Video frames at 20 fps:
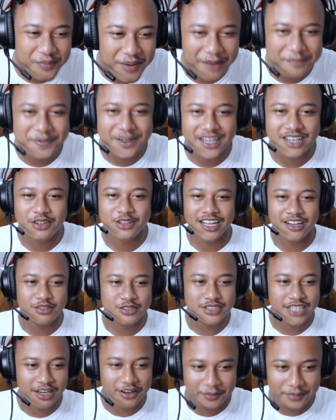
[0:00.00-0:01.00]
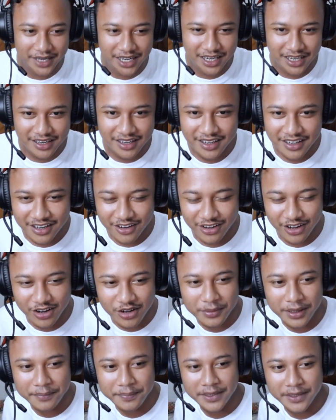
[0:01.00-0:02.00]
baper loh, tanggung jawab ya. Kalau aku
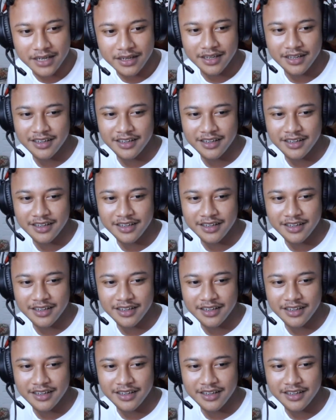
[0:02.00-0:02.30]
baper.